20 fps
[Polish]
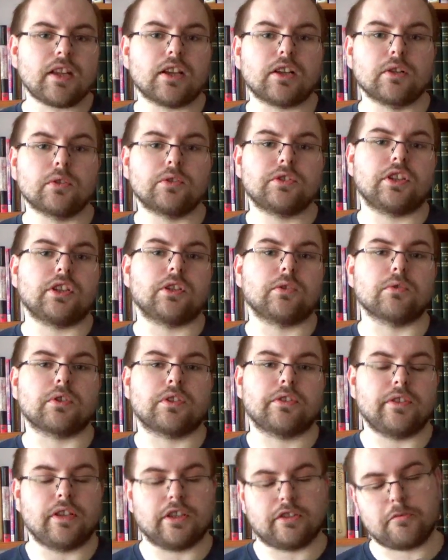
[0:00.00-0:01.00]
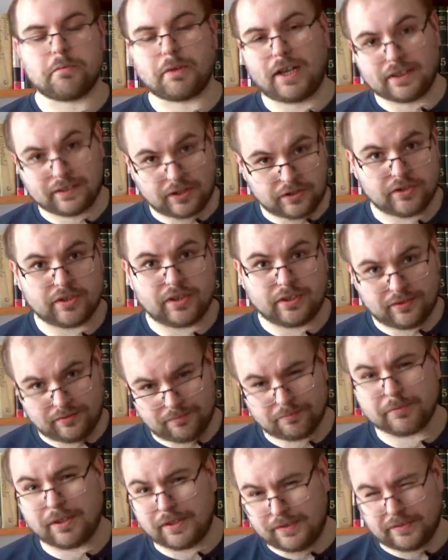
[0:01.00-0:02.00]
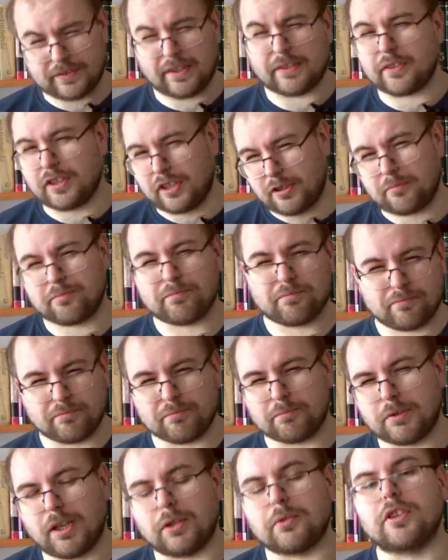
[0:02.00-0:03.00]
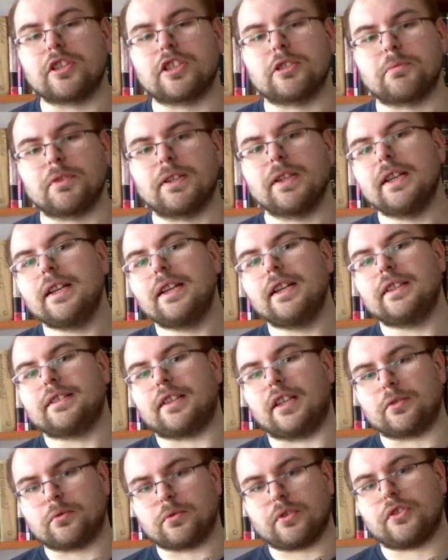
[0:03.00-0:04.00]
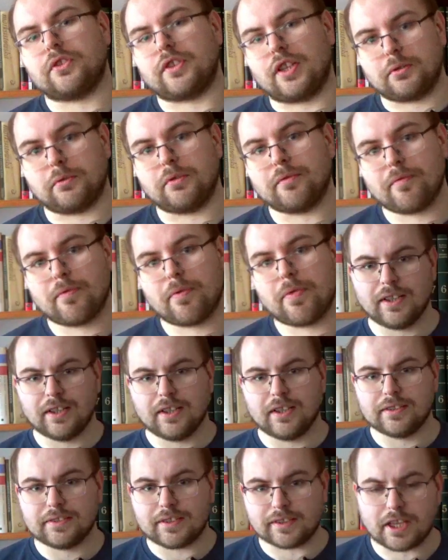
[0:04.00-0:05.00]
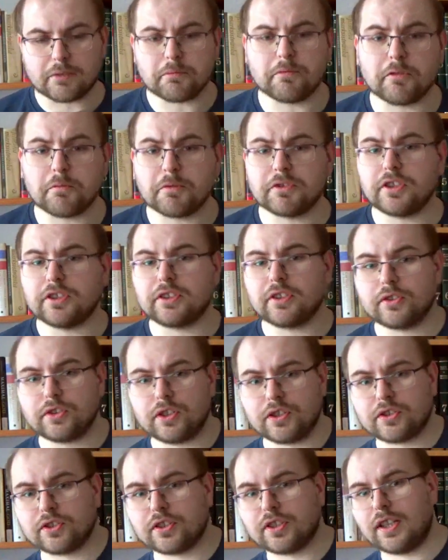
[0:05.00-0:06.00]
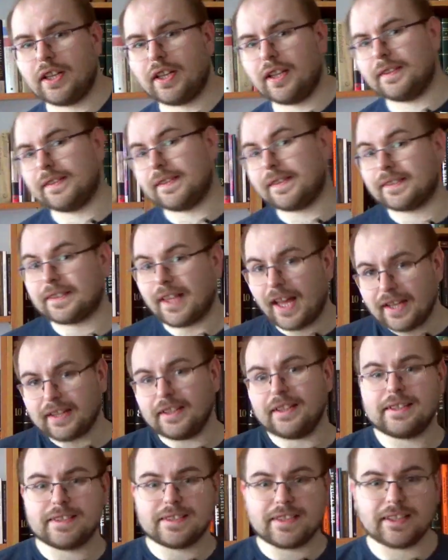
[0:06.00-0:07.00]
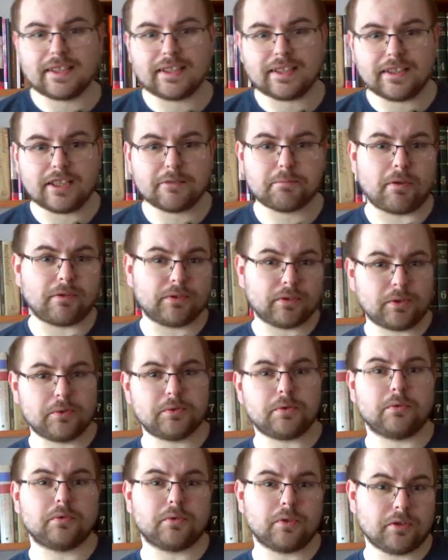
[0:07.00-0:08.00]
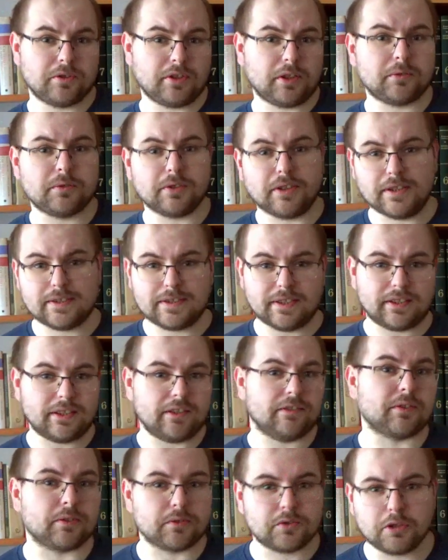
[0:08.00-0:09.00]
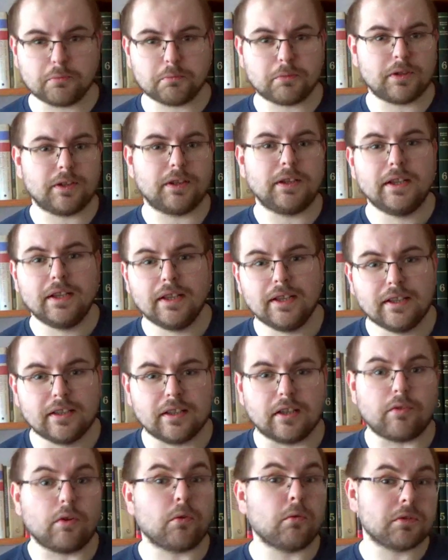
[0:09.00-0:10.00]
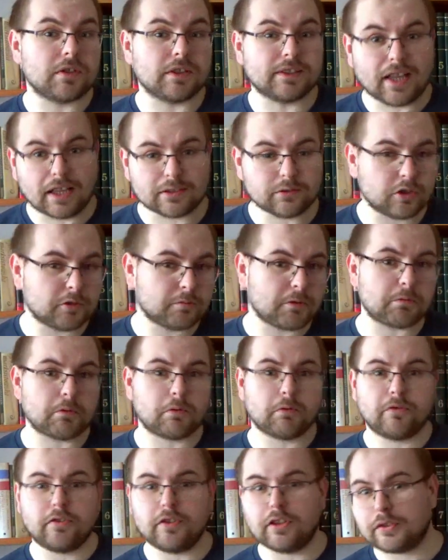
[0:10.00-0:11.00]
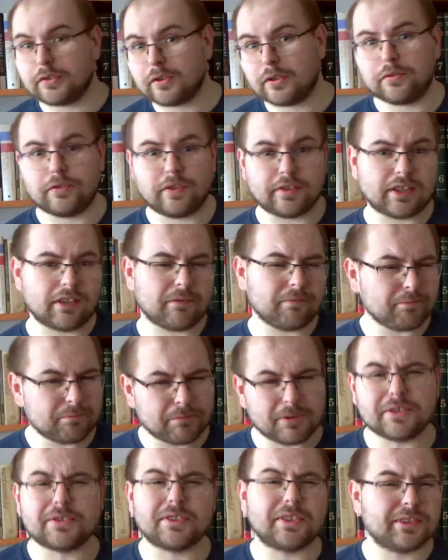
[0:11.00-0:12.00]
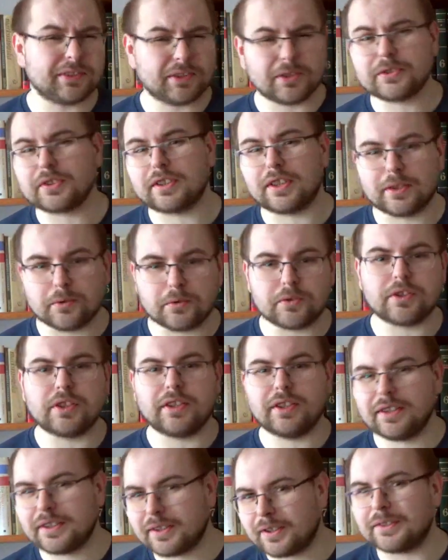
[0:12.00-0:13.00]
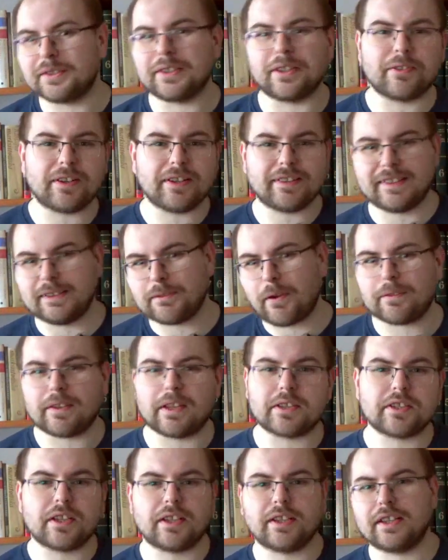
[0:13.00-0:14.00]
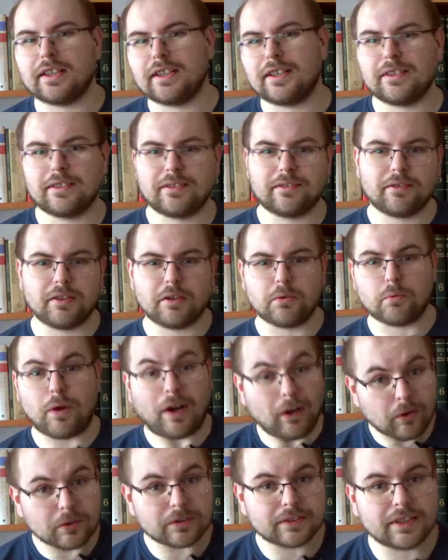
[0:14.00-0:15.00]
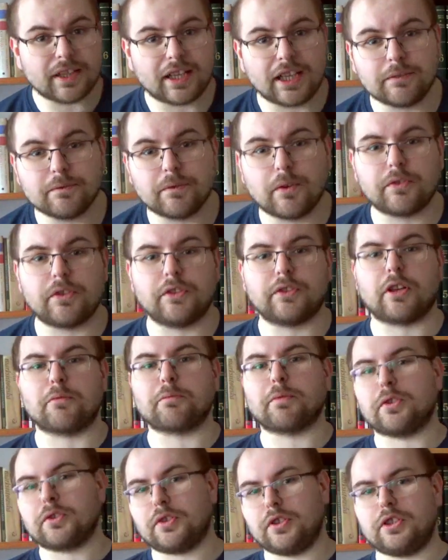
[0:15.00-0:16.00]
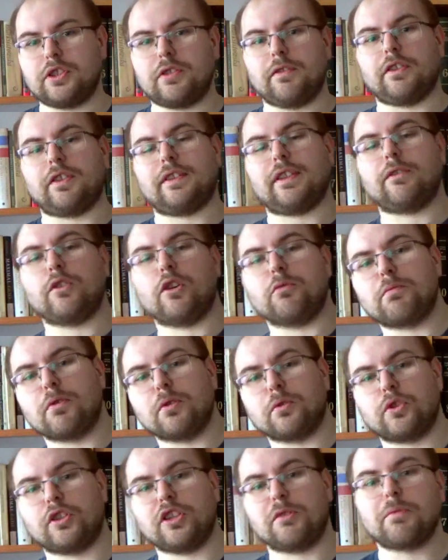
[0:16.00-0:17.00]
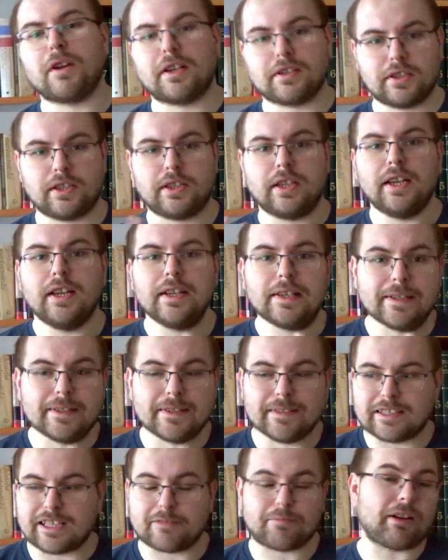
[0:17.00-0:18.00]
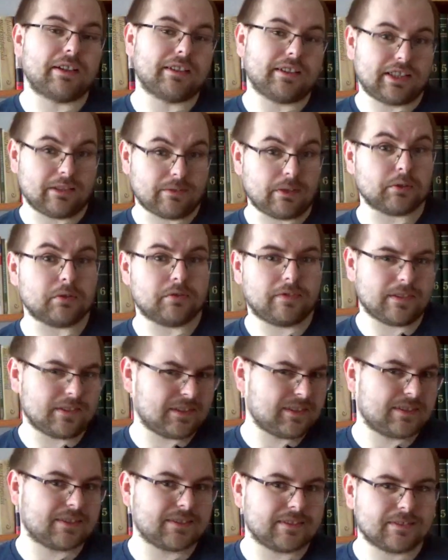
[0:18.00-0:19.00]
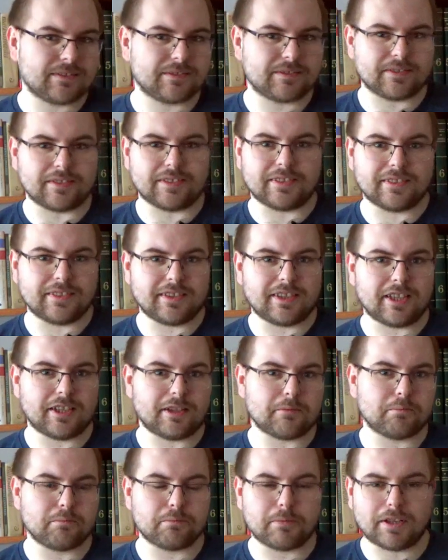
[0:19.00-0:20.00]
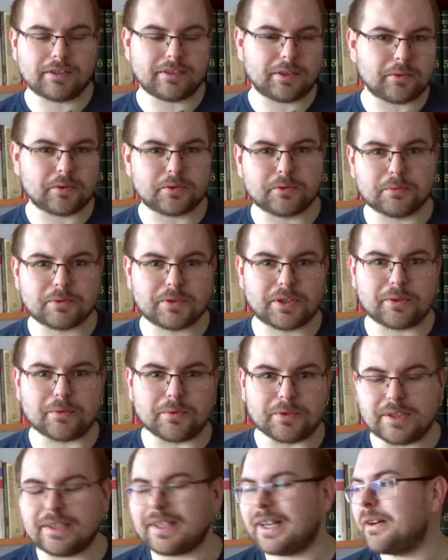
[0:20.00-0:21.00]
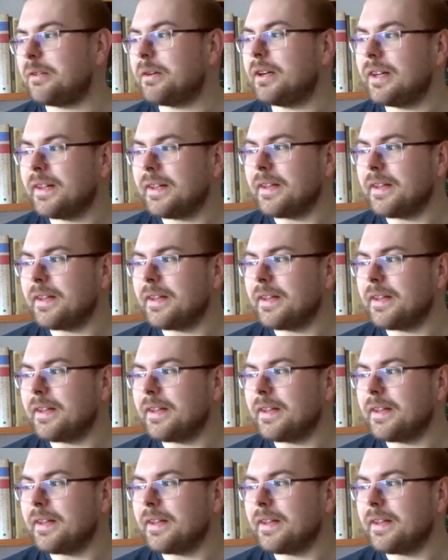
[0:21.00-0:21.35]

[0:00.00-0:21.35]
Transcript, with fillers: krótki kurs filozofii praktycznej. Mniej więcej w tę stronę planuję, żeby ten kurs szedł. Tak jak mówię, będzie troszeczkę starych cykli, z pewnością do niektórych cykli wrócimy. Wokół cytatu z problemów filozofii, tam będzie troszkę różnych kontrowersji, mam nadzieję łagodnych, ale mimo wszystko prosiliście mnie czasami o poruszenie bardziej zapalnych tematów, więc nie będę już dłużej unikał